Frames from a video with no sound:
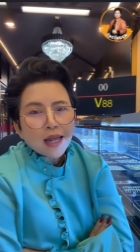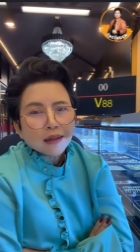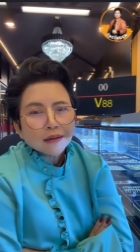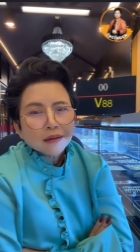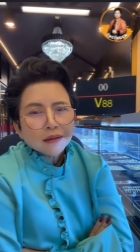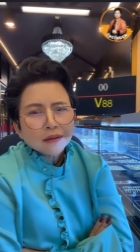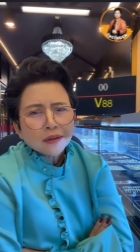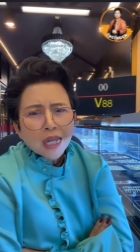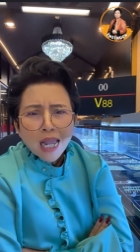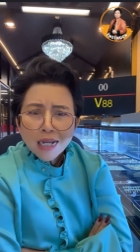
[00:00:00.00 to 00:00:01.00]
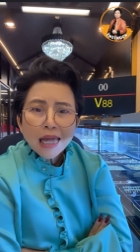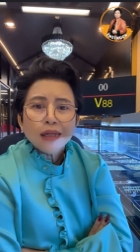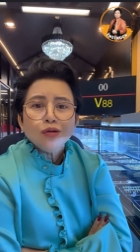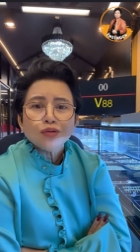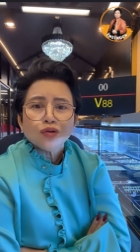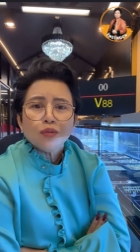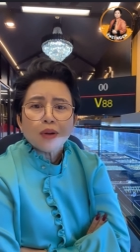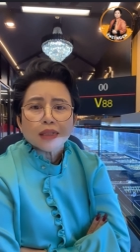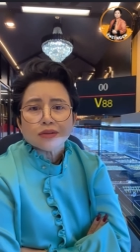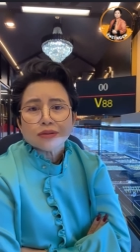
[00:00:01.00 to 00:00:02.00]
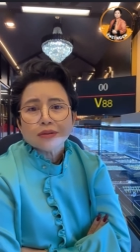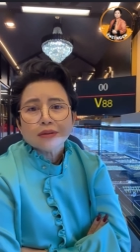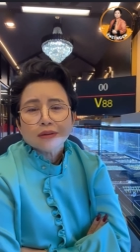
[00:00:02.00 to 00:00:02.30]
บอกว่า แต่ I like you so much